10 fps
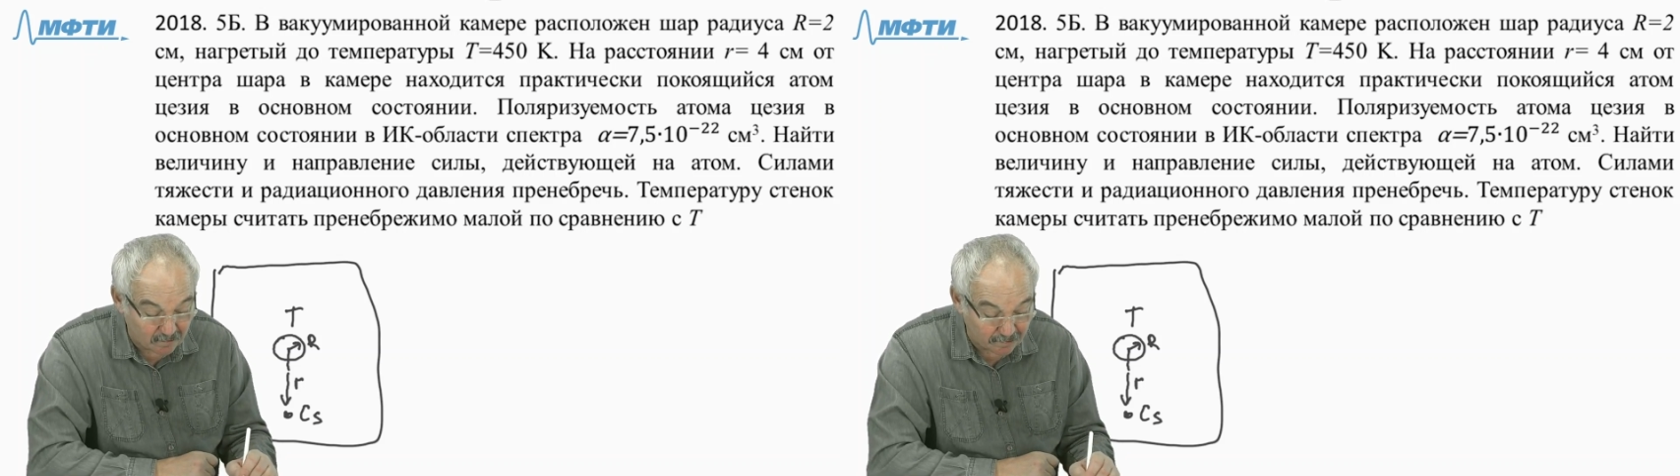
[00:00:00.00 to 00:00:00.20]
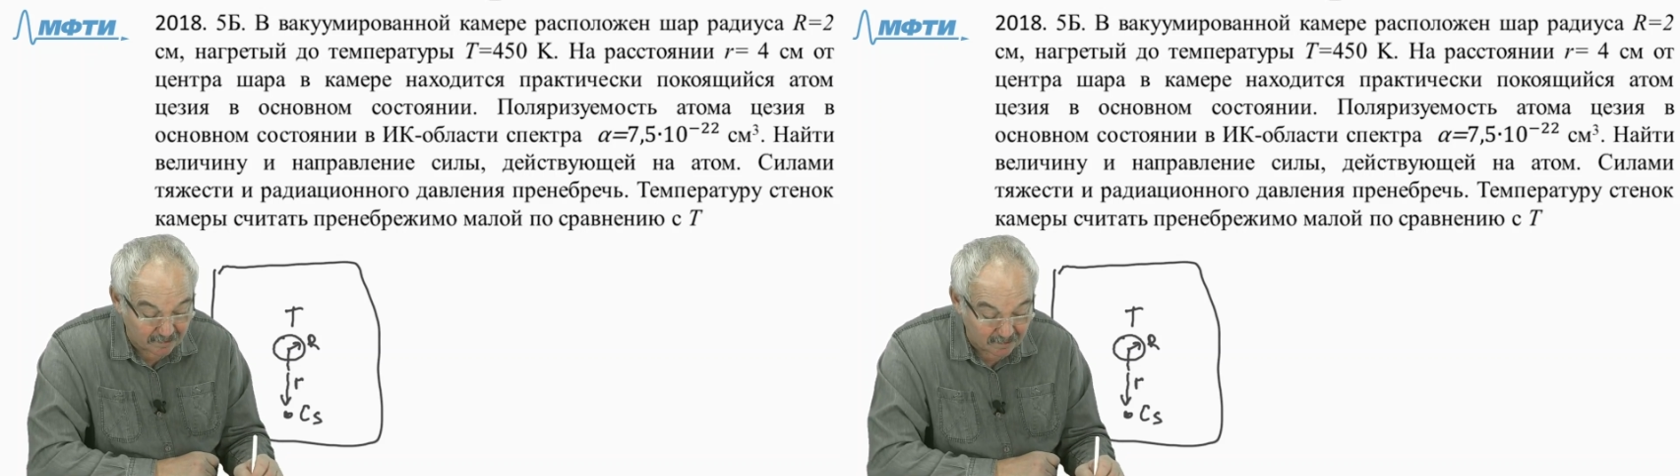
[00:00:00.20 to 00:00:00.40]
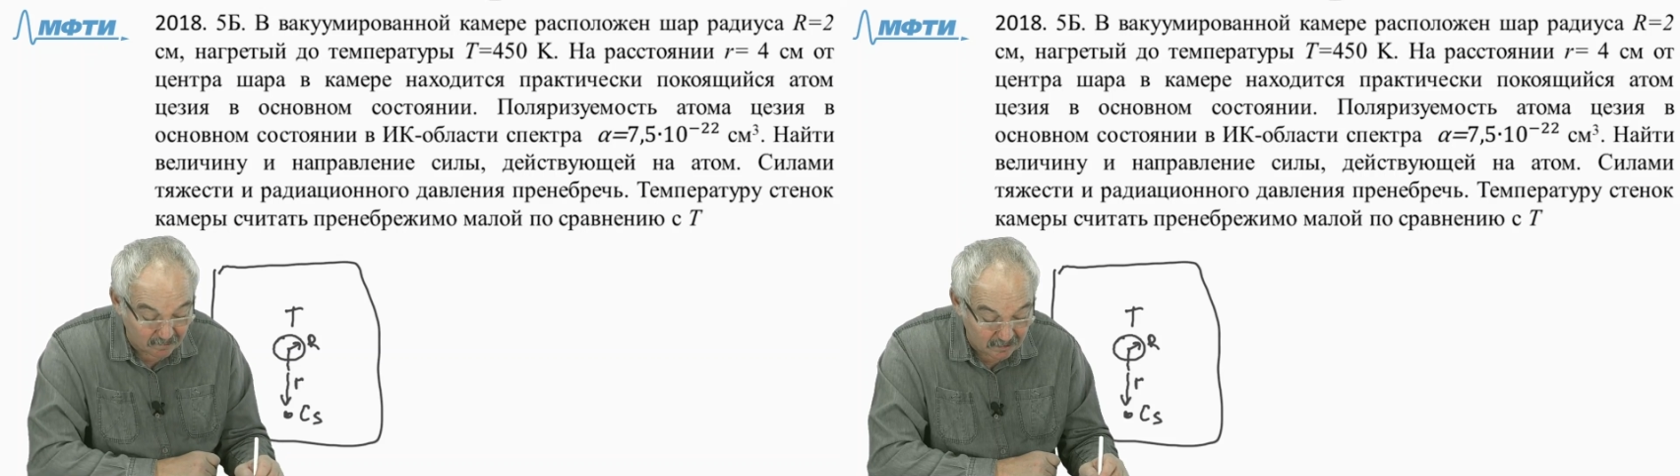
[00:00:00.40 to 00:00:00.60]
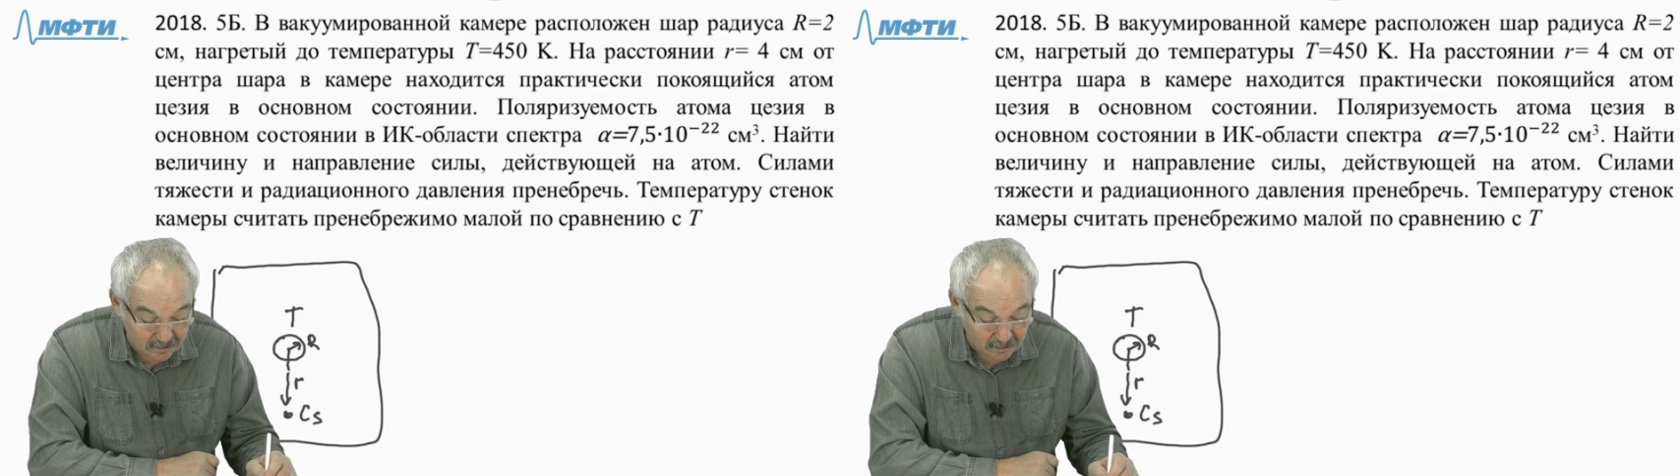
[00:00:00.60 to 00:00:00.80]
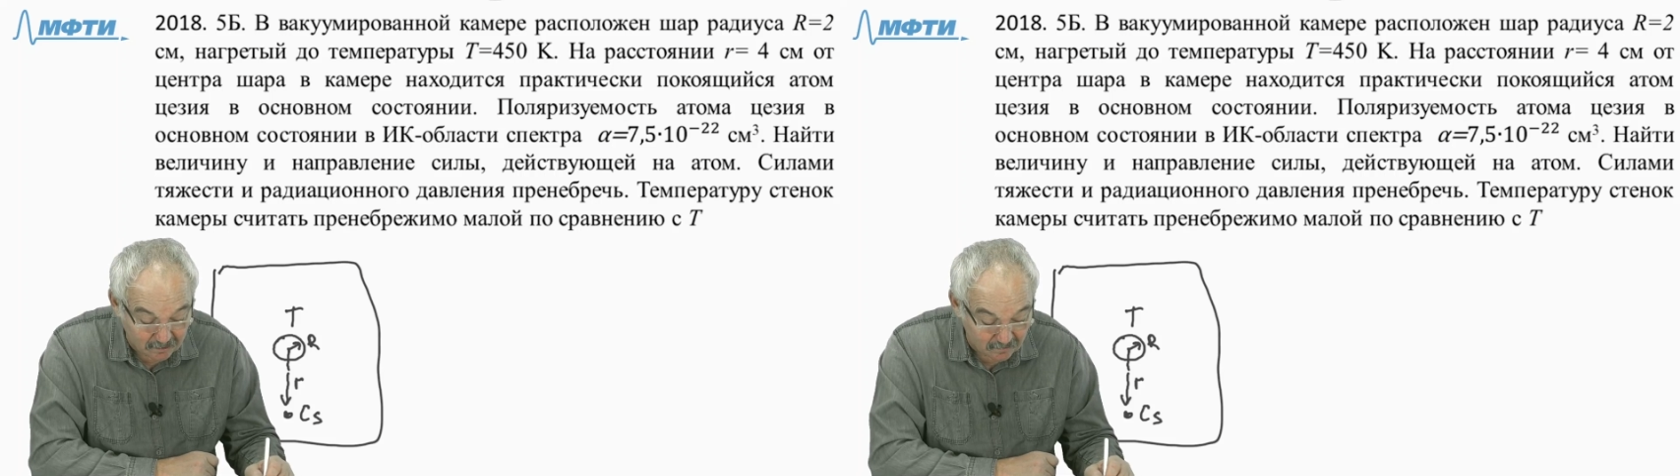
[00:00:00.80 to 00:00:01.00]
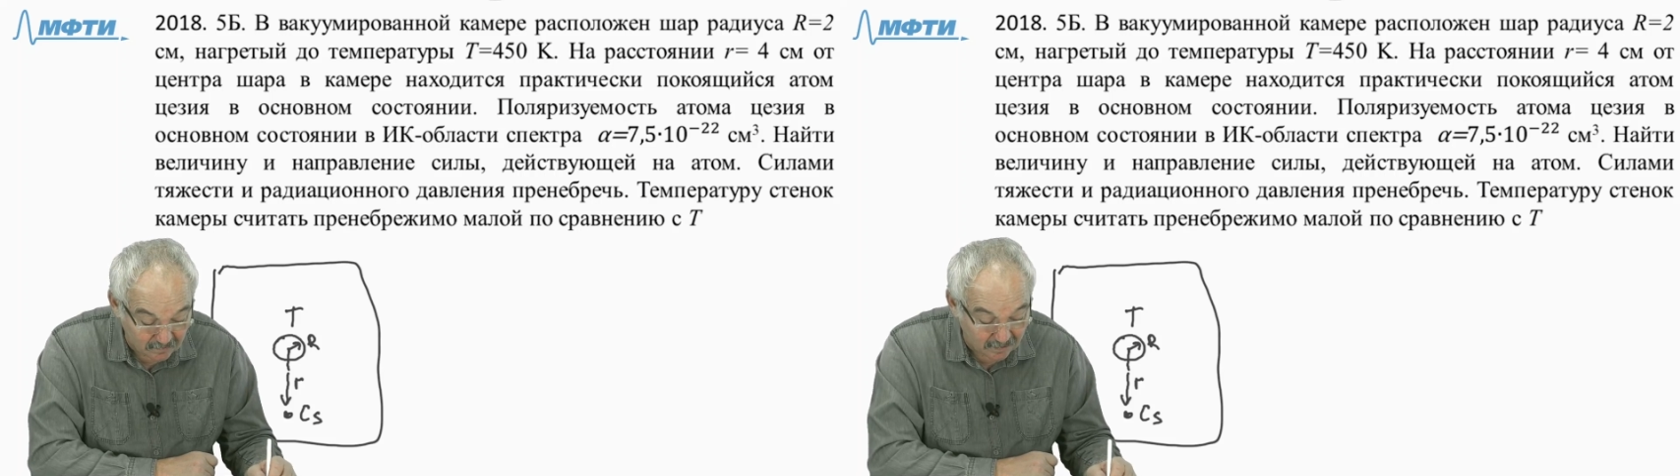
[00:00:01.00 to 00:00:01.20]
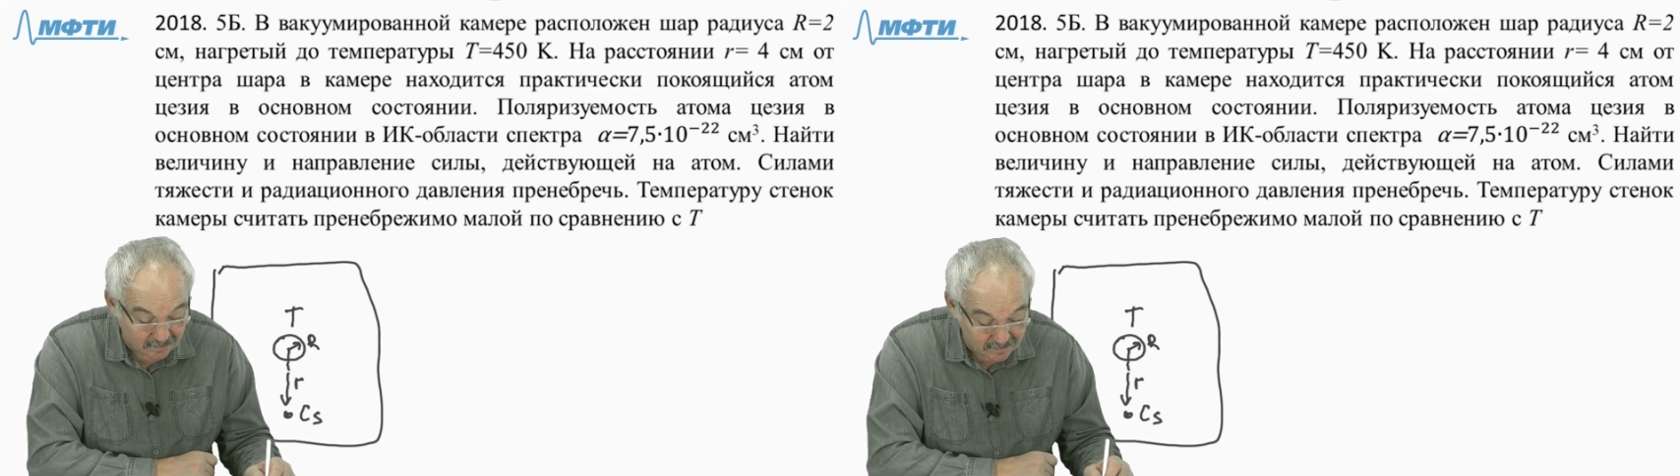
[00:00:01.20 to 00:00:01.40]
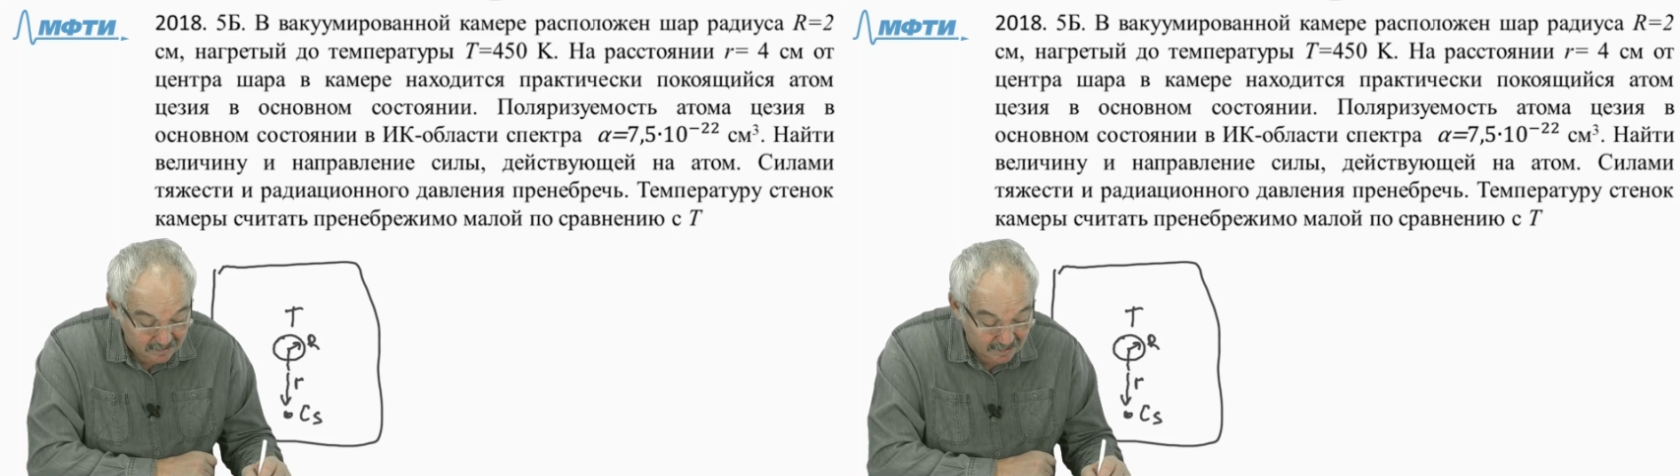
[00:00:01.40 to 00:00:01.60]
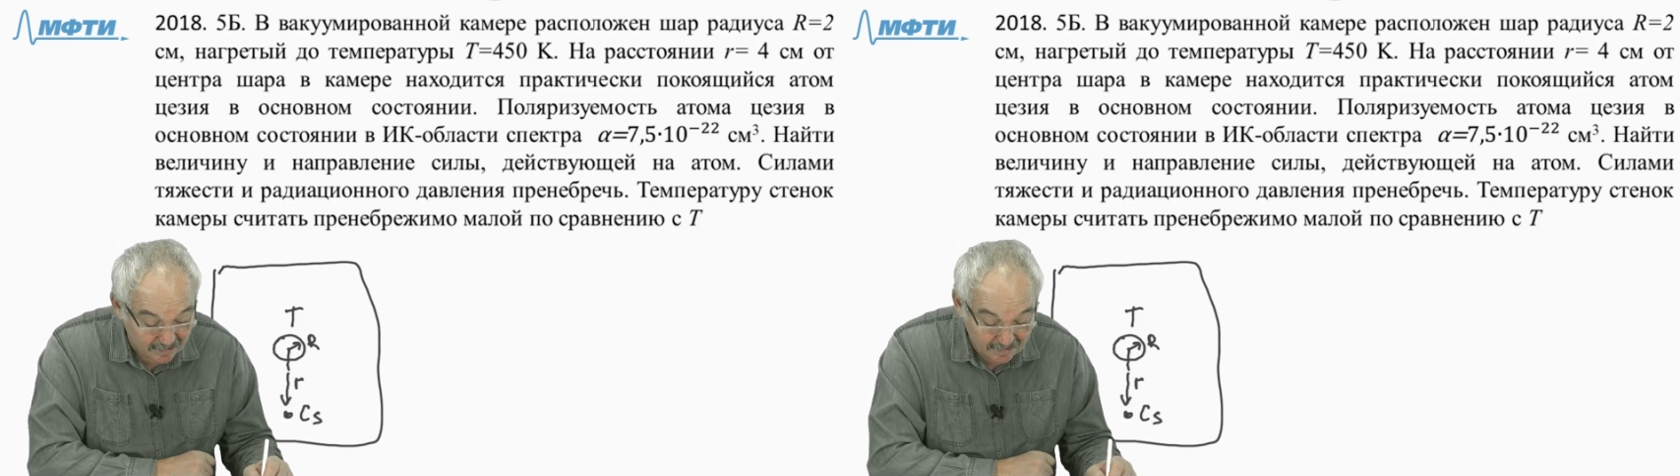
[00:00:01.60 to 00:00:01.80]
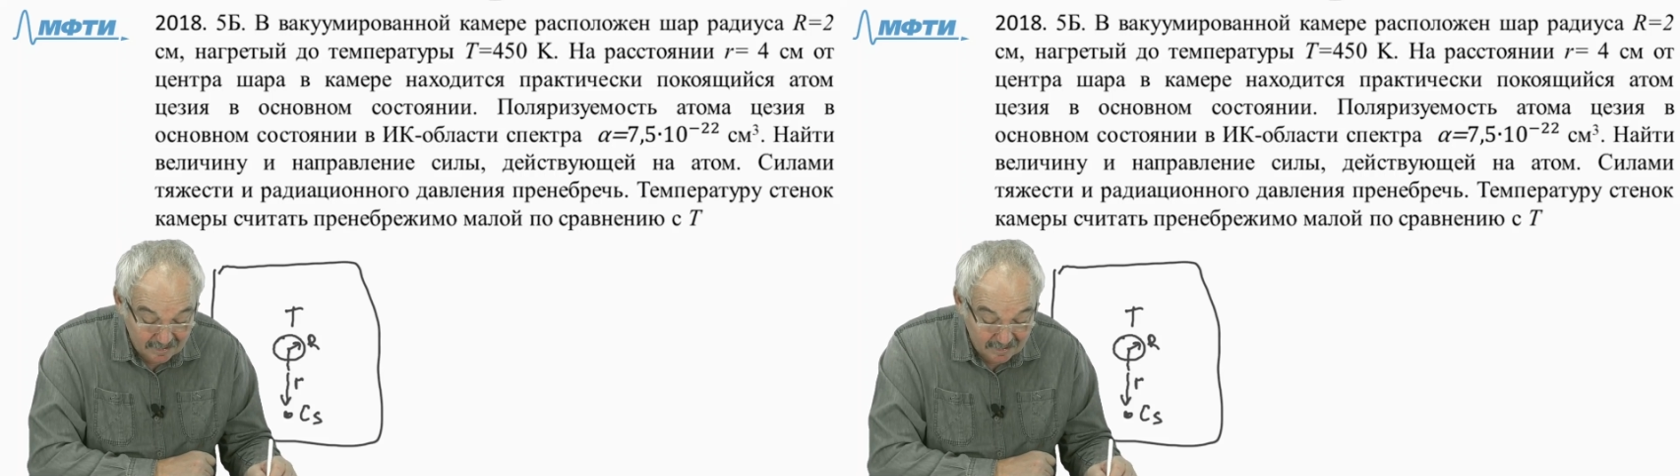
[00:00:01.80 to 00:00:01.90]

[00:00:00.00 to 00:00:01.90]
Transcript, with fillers: прокомментируем в конце.